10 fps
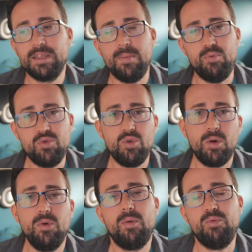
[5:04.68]
qu'il y ait
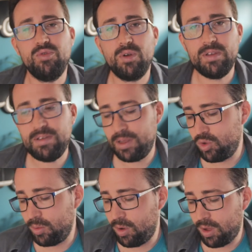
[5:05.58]
plusieurs morts, plusieurs dizaines
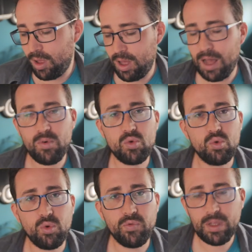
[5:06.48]
de morts avant
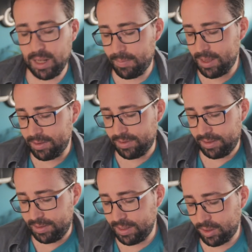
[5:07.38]
qu'on confine. Là-bas,
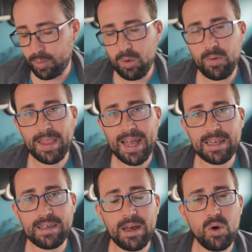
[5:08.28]
c'est directement un
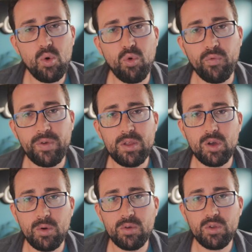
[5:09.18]
cas, on confine,
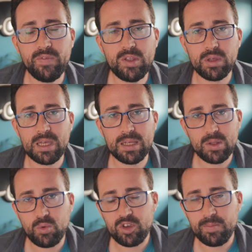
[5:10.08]
comme dans le Victoria il y
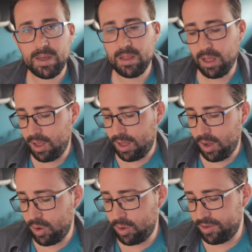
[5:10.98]
a trois semaines.
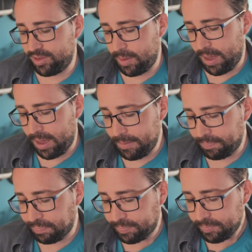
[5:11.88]
À Auckland, c'est pareil.
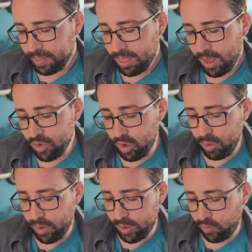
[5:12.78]
Ce
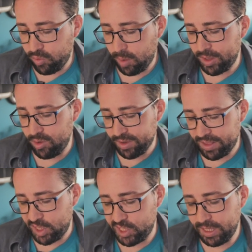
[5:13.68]
plan est conforme à notre
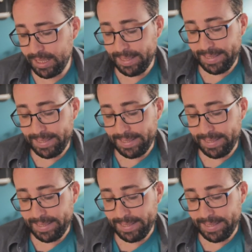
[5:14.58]
stratégie